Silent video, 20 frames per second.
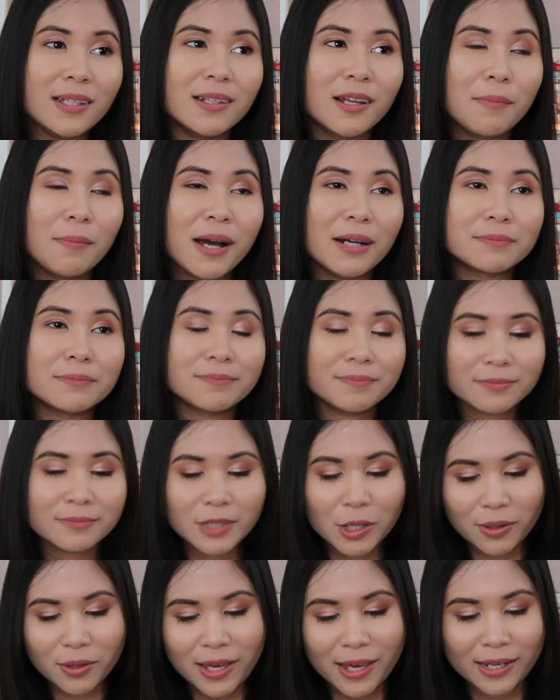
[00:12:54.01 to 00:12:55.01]
แล้วแบบ
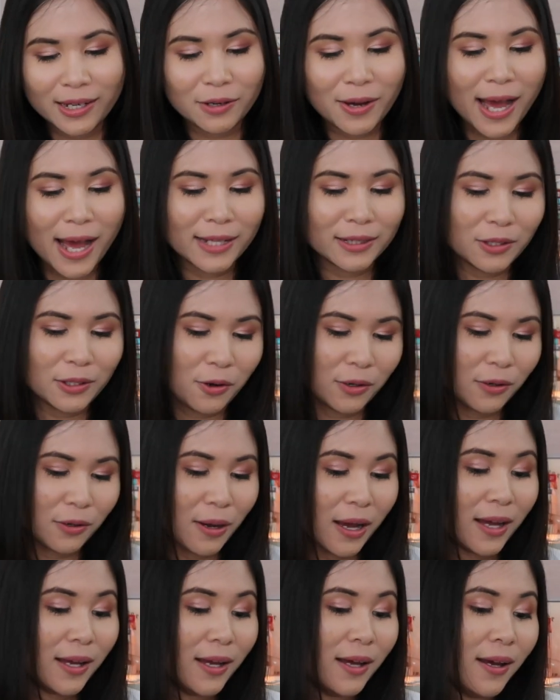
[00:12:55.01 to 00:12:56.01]
โอเค เดี๋ยวอ่านต่อดี
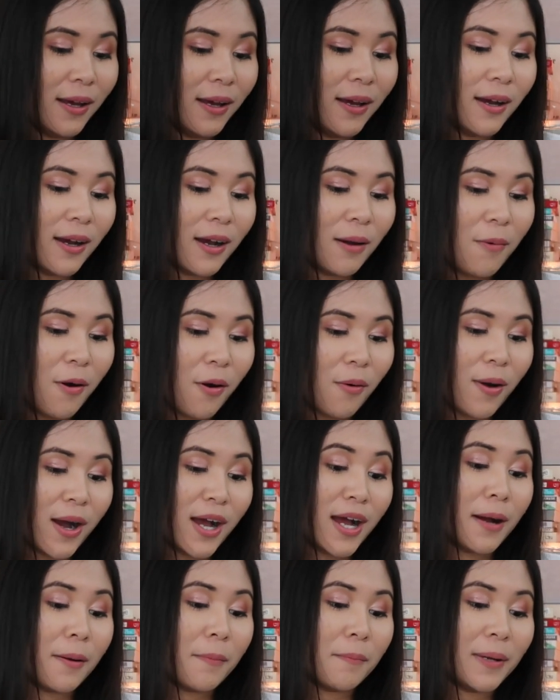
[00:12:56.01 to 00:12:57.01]
กว่ะ เขาบอก
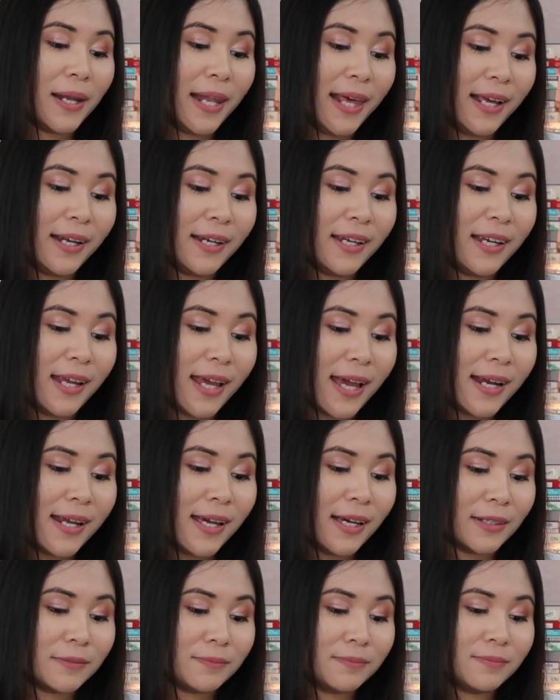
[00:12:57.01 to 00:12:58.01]
ว่ามะเร็งเนี้ย
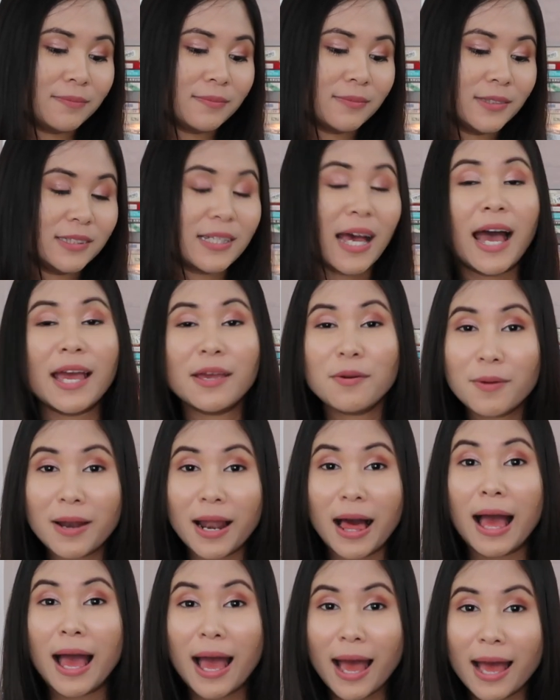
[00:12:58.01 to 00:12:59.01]
เนี่ยใช้เว
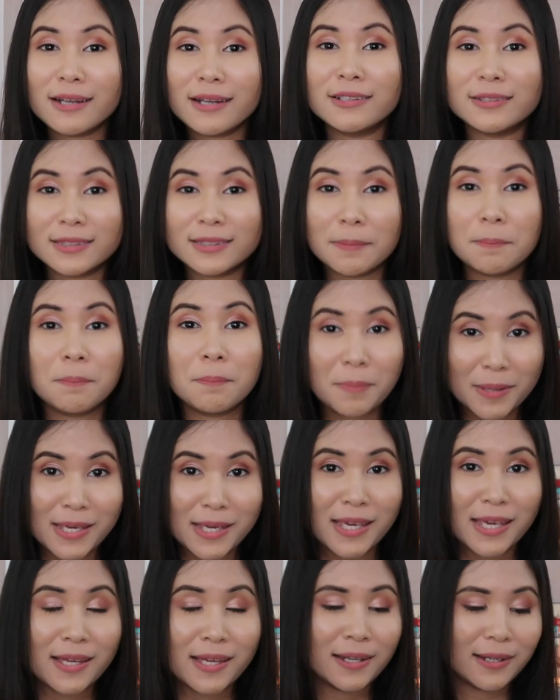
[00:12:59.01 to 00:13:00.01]
ลา 5-10 ปี
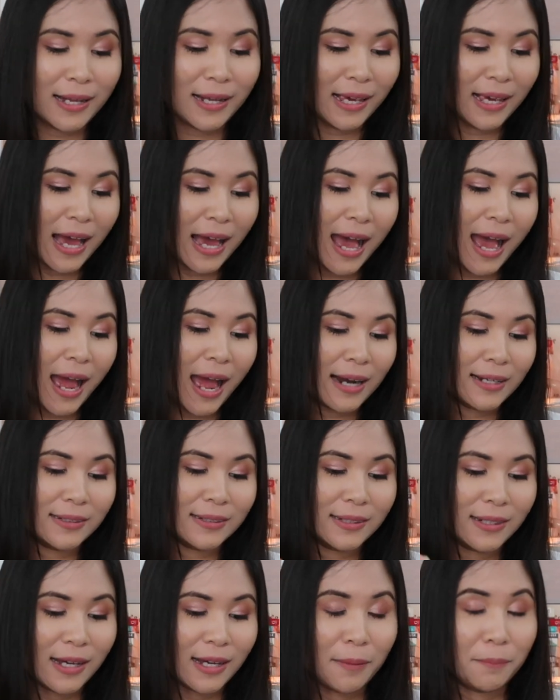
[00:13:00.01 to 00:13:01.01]
ในการ
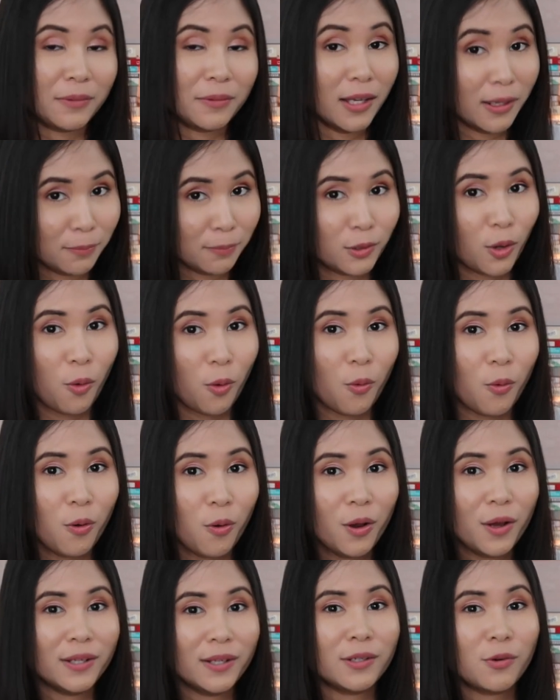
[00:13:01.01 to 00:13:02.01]
เติบโต
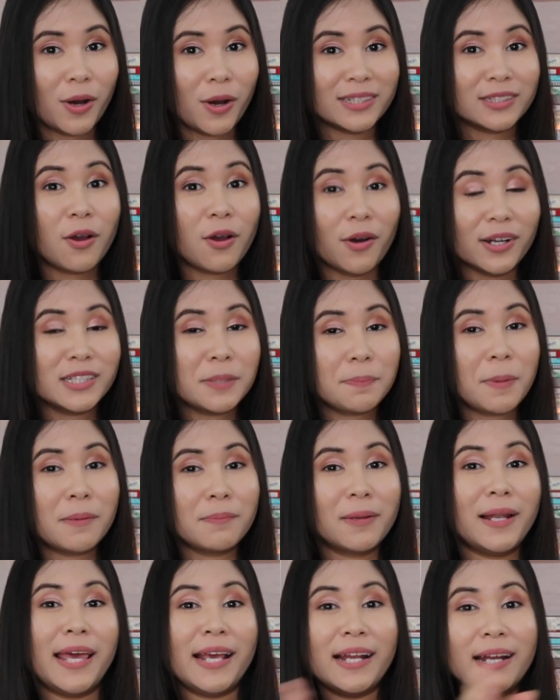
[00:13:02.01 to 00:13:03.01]
ก่อนก่อนที่จะเป็น
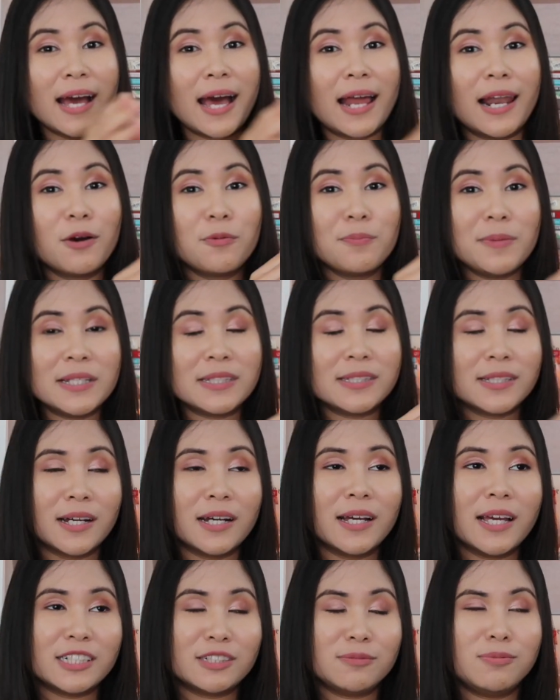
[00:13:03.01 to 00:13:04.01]
มะเร็งนะคะ เรามีเชื้
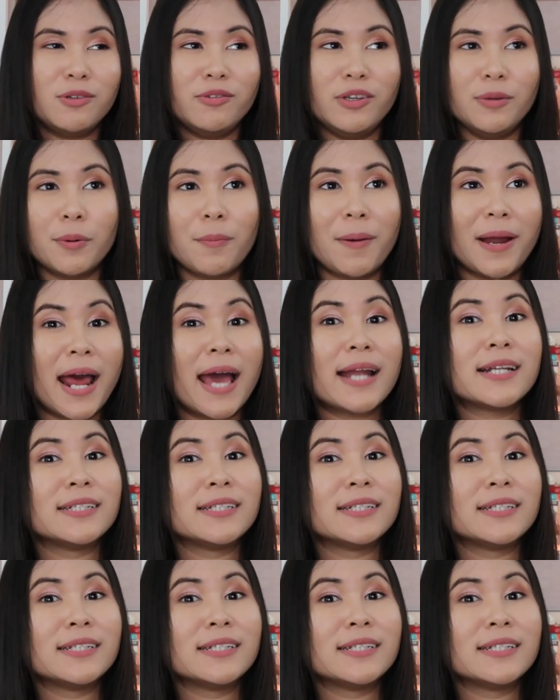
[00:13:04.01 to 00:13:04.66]
อ HPV ประมาณ